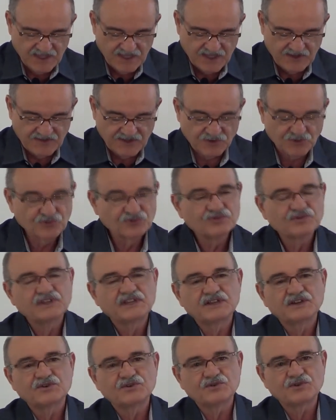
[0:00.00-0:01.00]
Quer dizer, tudo
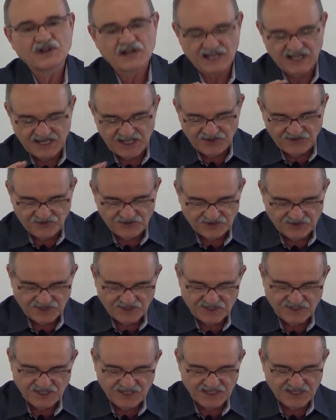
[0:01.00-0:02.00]
que o Clarencio
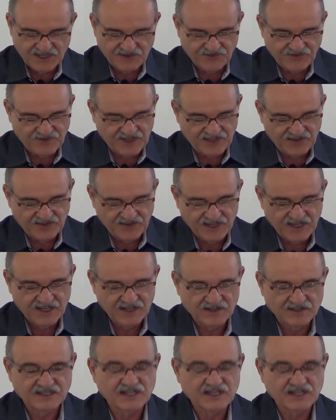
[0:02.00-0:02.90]
tinha que fazer,